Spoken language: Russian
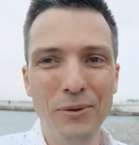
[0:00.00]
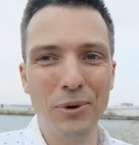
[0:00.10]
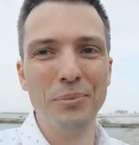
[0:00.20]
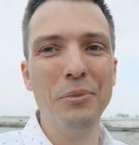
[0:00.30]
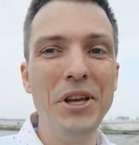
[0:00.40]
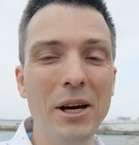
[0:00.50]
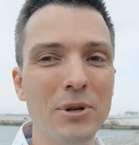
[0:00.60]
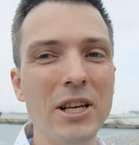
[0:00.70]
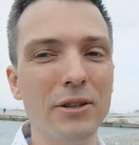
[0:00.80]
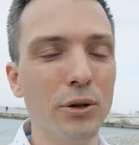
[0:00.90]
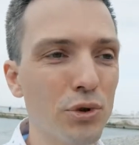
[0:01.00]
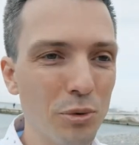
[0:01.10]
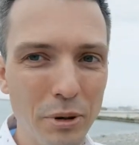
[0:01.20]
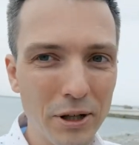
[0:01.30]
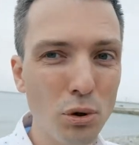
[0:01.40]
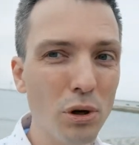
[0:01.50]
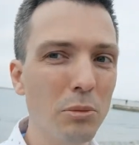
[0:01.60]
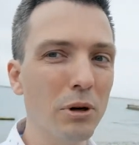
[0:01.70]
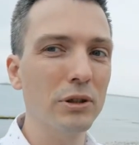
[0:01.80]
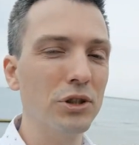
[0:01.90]
Вот мне обязательно нужен партнер,
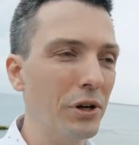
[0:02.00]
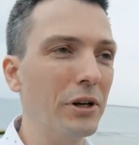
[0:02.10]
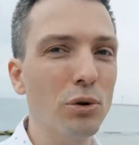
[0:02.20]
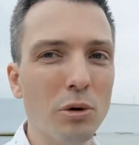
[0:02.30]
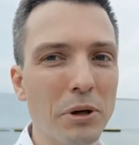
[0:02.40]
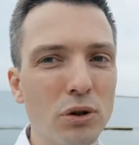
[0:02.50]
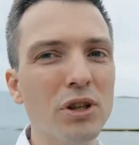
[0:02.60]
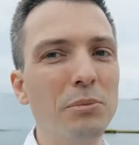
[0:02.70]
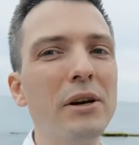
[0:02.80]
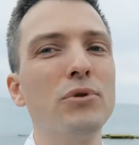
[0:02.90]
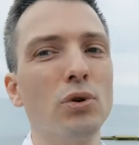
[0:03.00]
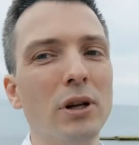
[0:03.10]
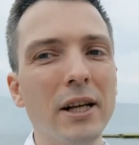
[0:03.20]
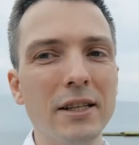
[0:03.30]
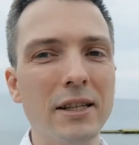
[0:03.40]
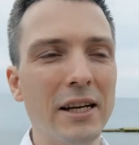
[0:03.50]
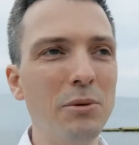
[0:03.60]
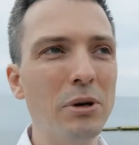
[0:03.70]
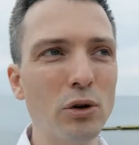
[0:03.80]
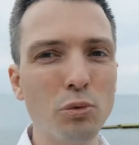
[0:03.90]
либо человек, который придет и мне все наладит. И
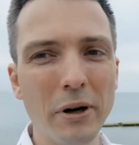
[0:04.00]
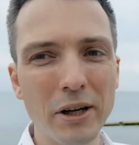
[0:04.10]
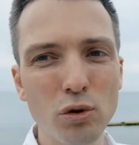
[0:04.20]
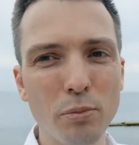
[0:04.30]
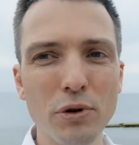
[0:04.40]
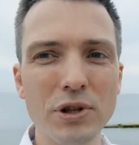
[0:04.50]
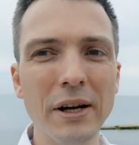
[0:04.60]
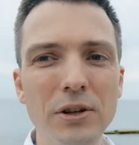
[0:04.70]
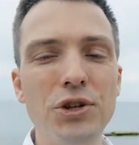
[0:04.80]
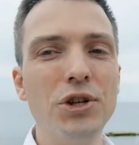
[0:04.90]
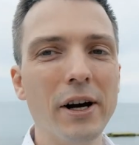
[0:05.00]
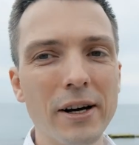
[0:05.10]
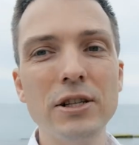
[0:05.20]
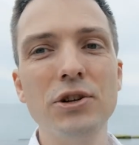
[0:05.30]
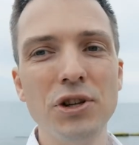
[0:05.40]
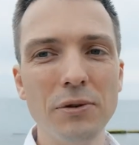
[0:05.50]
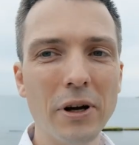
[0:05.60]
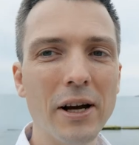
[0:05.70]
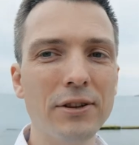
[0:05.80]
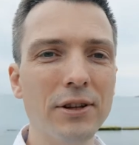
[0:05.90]
они бегают по рынку, просто ища различные
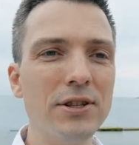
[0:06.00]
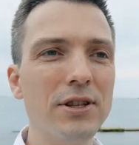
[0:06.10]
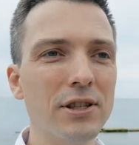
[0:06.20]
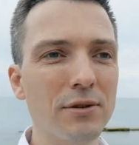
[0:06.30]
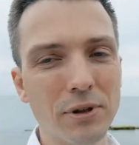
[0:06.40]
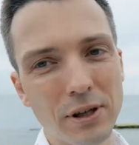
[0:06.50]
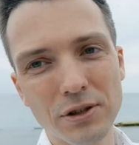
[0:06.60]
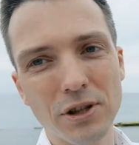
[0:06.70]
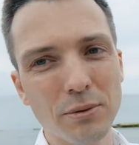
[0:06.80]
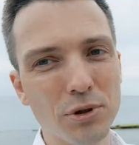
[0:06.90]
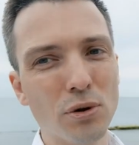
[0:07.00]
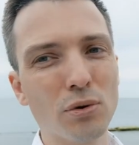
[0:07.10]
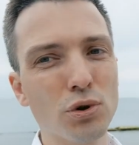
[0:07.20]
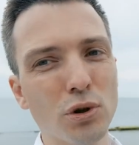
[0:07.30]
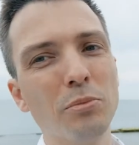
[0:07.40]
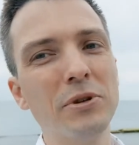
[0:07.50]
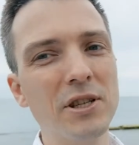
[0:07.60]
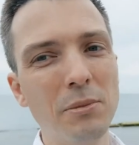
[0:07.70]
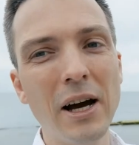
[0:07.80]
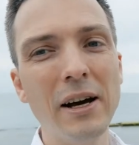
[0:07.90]
варианты, естественно, каждый там строит что-то под
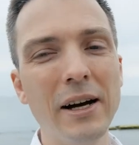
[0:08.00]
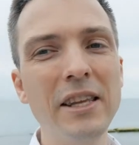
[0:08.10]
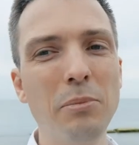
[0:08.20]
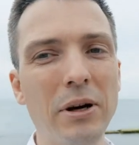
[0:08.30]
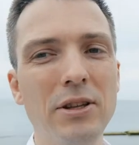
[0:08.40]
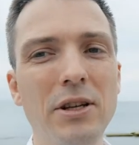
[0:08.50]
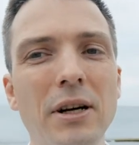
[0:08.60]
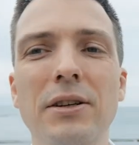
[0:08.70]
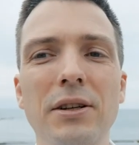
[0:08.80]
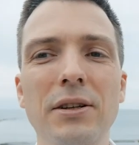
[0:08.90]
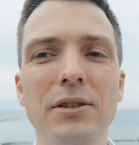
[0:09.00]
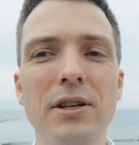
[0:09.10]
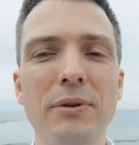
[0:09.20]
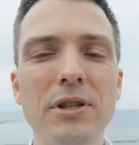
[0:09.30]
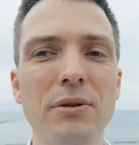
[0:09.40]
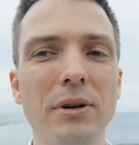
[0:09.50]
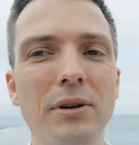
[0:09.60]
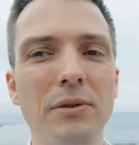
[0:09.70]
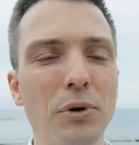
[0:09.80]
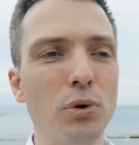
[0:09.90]
себя, они под них, и,
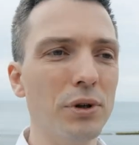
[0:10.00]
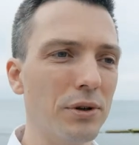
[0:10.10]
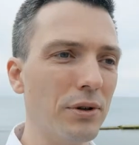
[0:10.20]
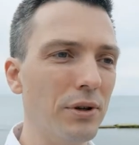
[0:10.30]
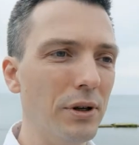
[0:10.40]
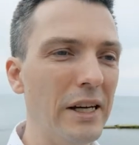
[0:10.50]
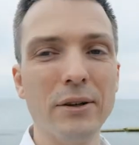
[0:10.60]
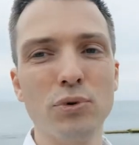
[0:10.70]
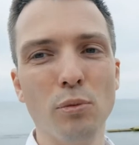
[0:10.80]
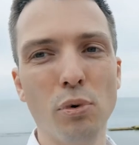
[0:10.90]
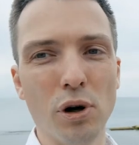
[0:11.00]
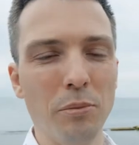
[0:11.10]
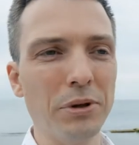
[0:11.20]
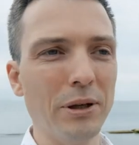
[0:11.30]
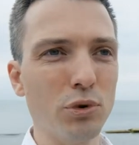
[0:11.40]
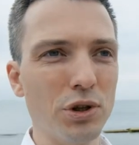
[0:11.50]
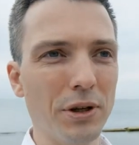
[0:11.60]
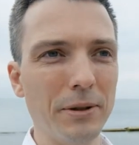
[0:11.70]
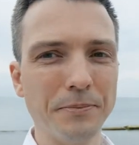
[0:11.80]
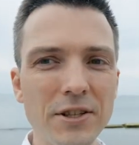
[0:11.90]
соответственно, выходит э, это все боком, потому
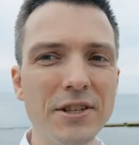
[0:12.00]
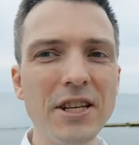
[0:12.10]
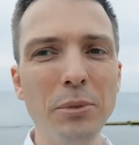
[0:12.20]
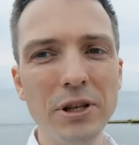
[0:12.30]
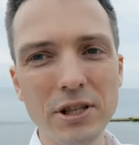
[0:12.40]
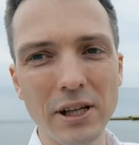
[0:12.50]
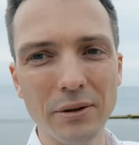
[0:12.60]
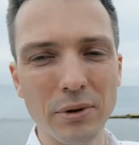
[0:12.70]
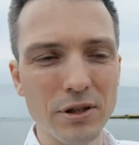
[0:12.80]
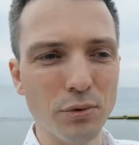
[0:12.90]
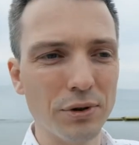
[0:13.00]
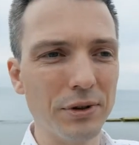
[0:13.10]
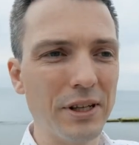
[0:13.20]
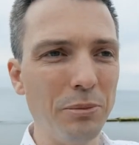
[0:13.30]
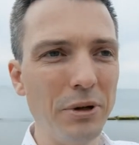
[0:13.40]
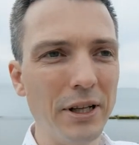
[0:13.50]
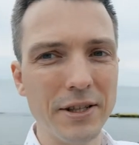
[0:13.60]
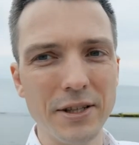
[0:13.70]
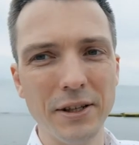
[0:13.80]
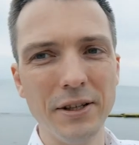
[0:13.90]
что система не складывается. Вот
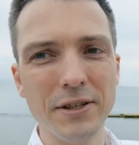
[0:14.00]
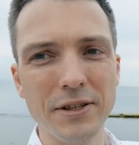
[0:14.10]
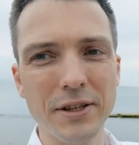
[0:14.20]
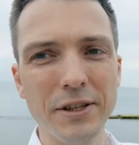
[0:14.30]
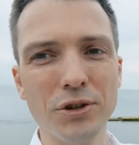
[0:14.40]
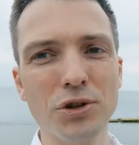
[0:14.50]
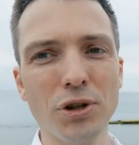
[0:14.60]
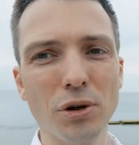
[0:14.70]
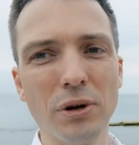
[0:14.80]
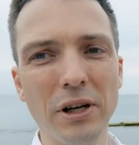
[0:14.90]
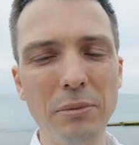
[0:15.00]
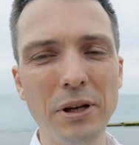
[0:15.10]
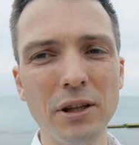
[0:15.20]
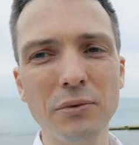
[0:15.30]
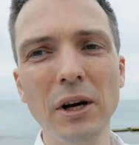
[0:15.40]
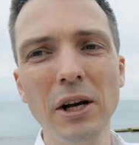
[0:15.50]
комбинация из этих четырех элементов,